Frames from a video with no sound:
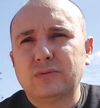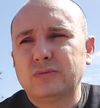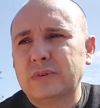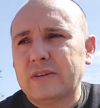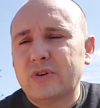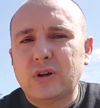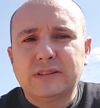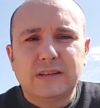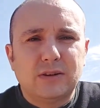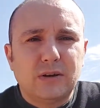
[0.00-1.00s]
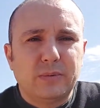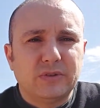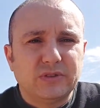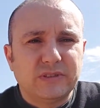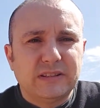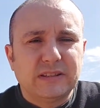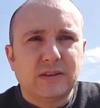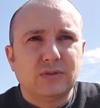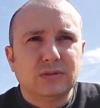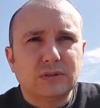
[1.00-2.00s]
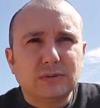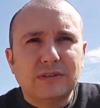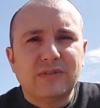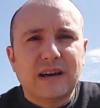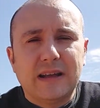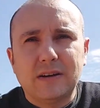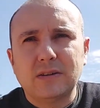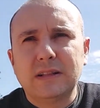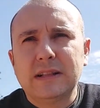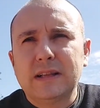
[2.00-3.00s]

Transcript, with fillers: una volta no, però se vedete che continua a farlo,